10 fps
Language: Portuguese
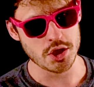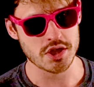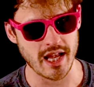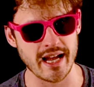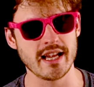a gente
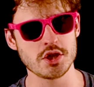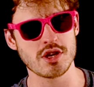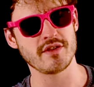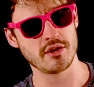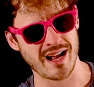tem aí? A gente
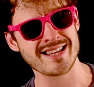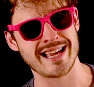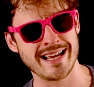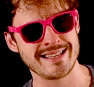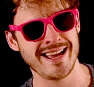tá fazendo
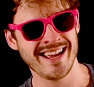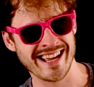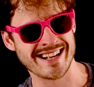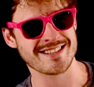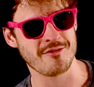casais, né?
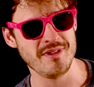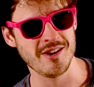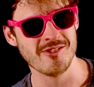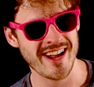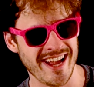Quer casar
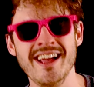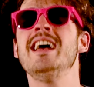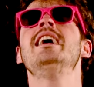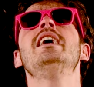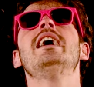comigo? É.
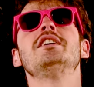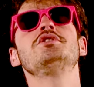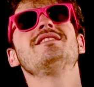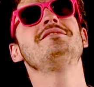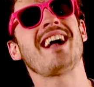A gente
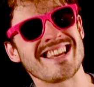tá fazendo